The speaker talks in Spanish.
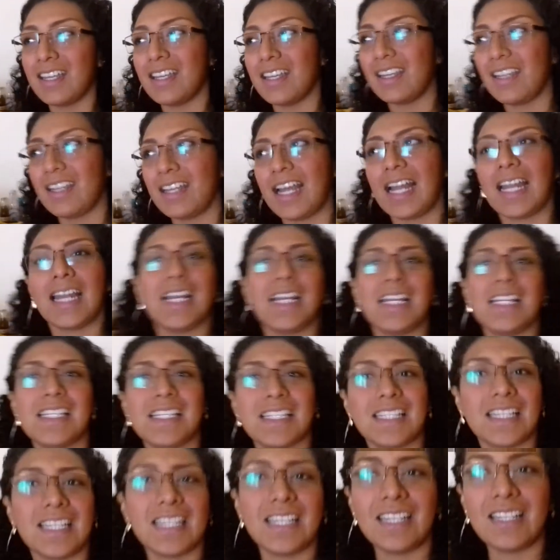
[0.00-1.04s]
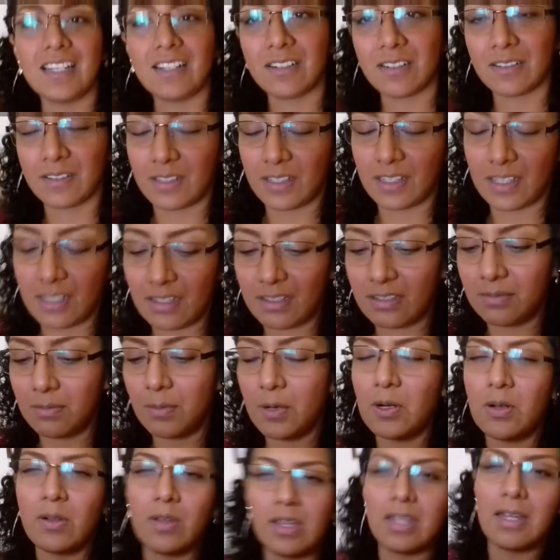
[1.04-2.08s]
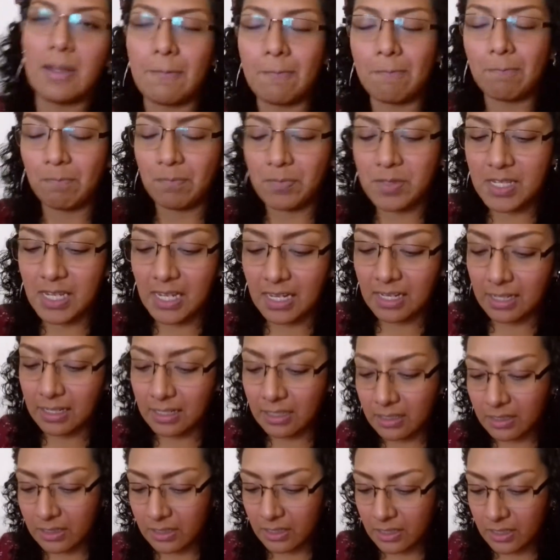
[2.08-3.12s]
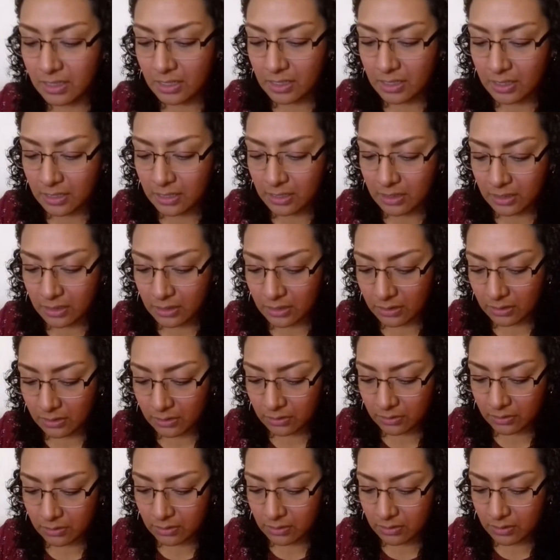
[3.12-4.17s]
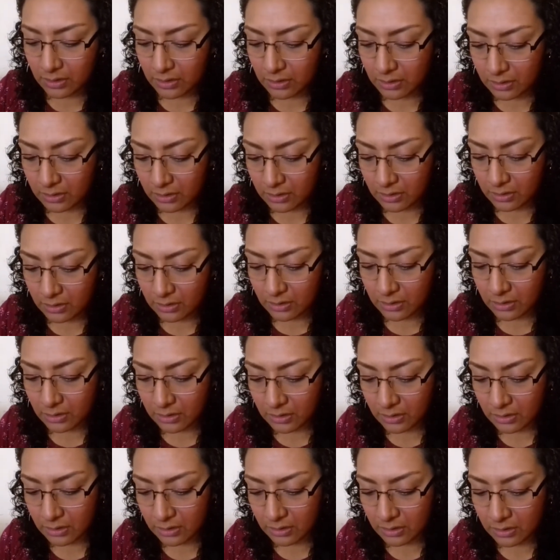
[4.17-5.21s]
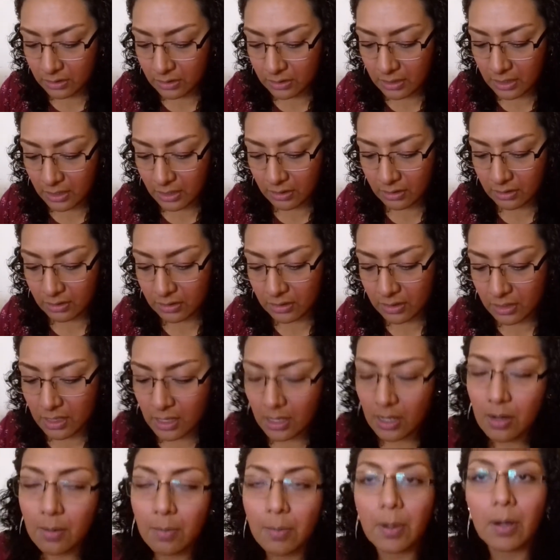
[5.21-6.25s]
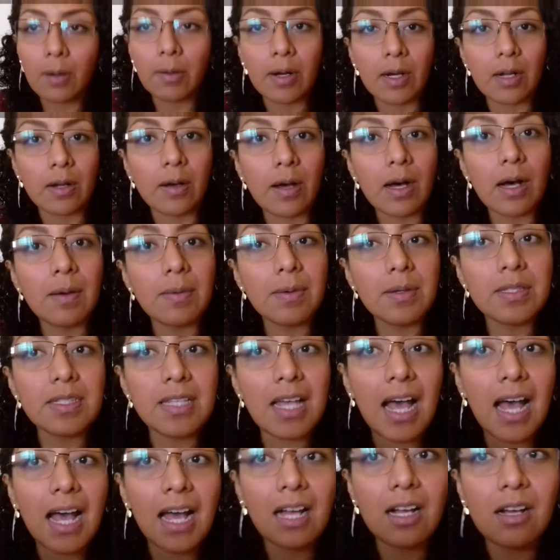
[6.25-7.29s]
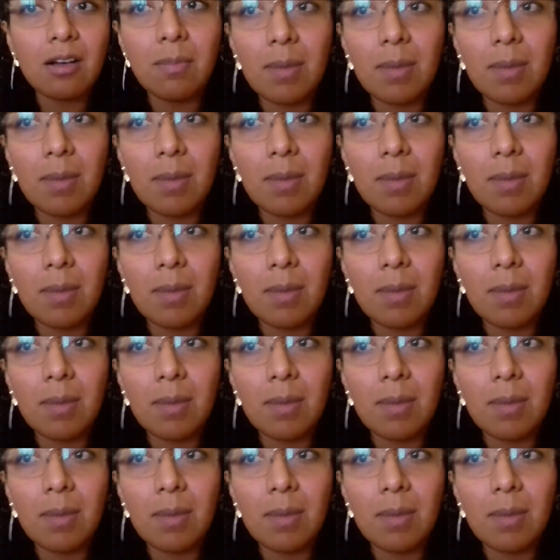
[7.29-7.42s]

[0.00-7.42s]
y análisis clínicos y bueno, de sangre. Entonces, sí. Pero bueno, vamos a